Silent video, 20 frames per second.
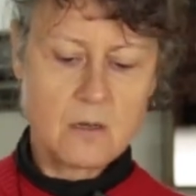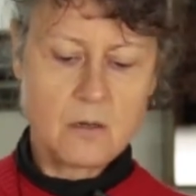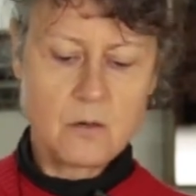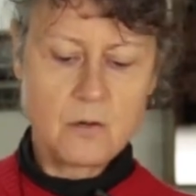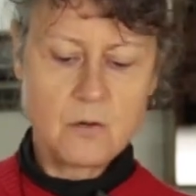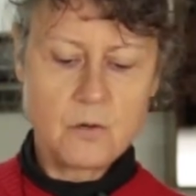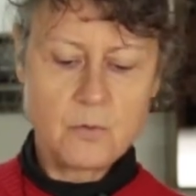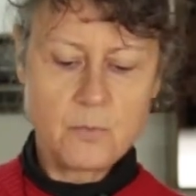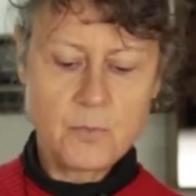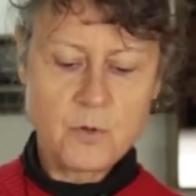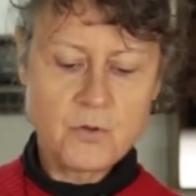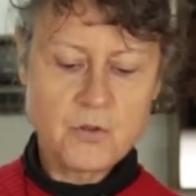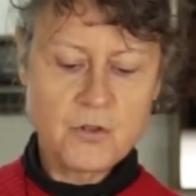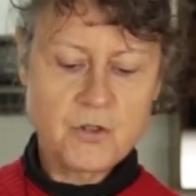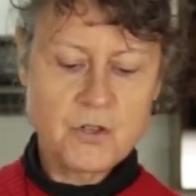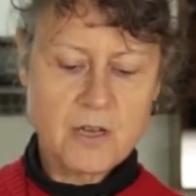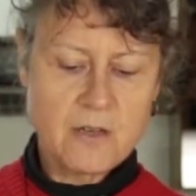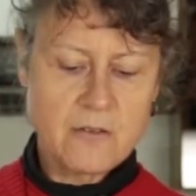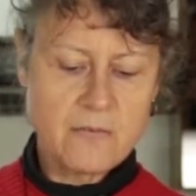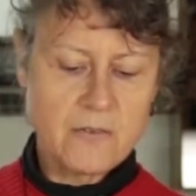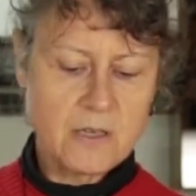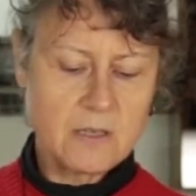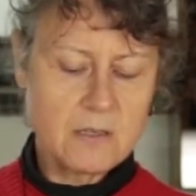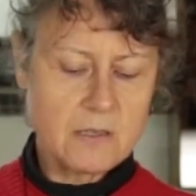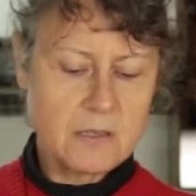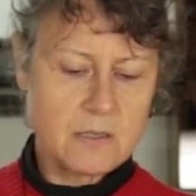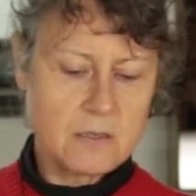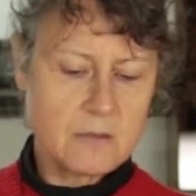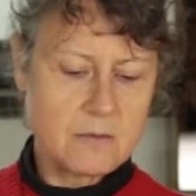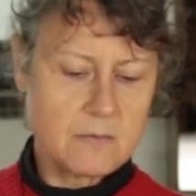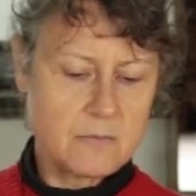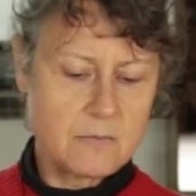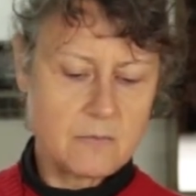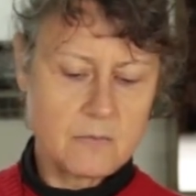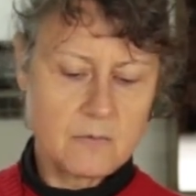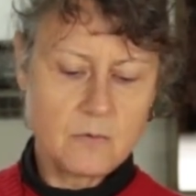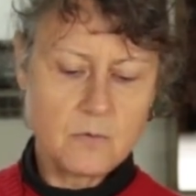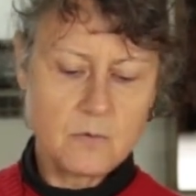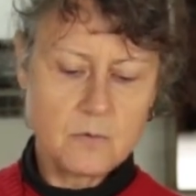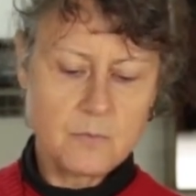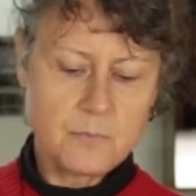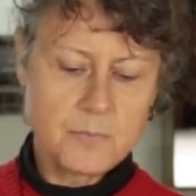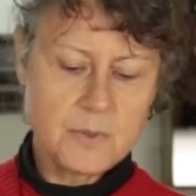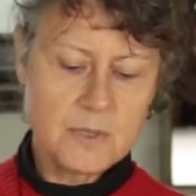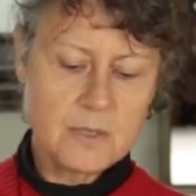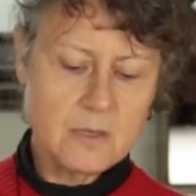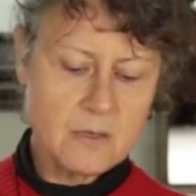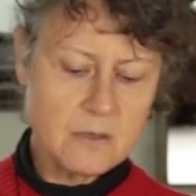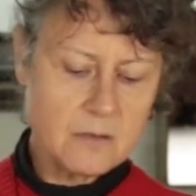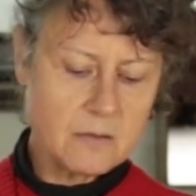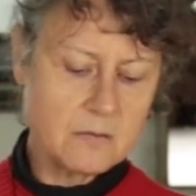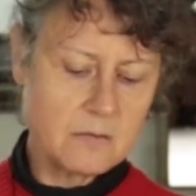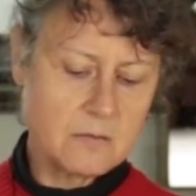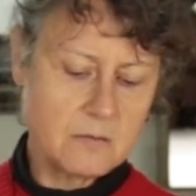Le manche avec une pile.